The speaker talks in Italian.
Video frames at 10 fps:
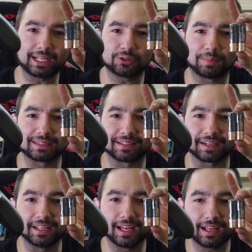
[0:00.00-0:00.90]
pacchetto
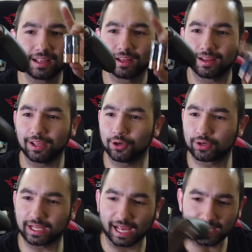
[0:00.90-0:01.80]
batterie e
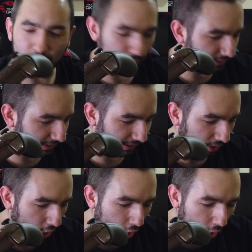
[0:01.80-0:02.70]
ok,
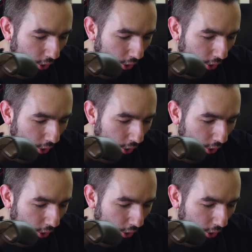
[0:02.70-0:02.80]
quindi